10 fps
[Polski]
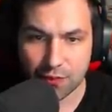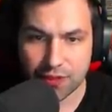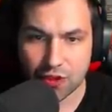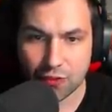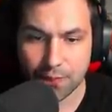
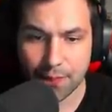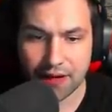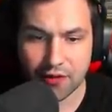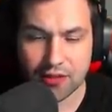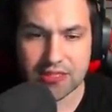być on
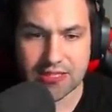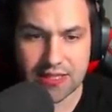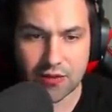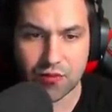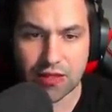poprawiony ze
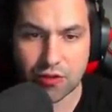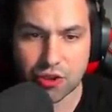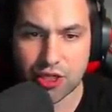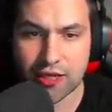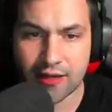względu na to,
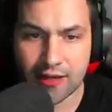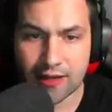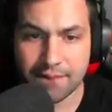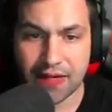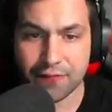że
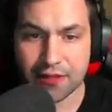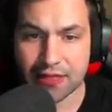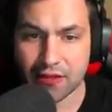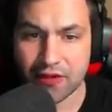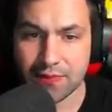na
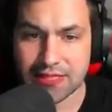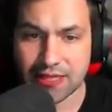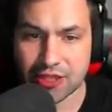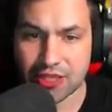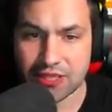kwadratowej
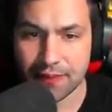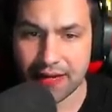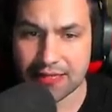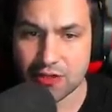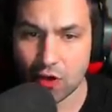masakrze jest
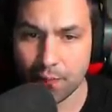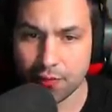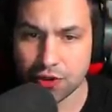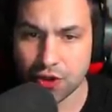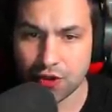bardzo
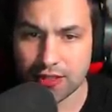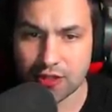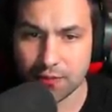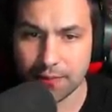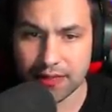opóźnione,
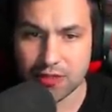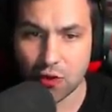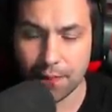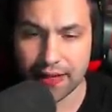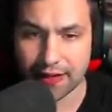są bardzo
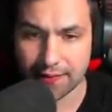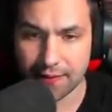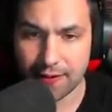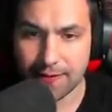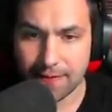hopery.
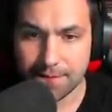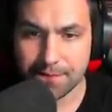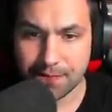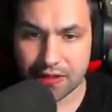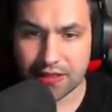
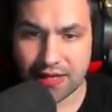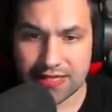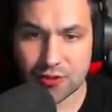I teraz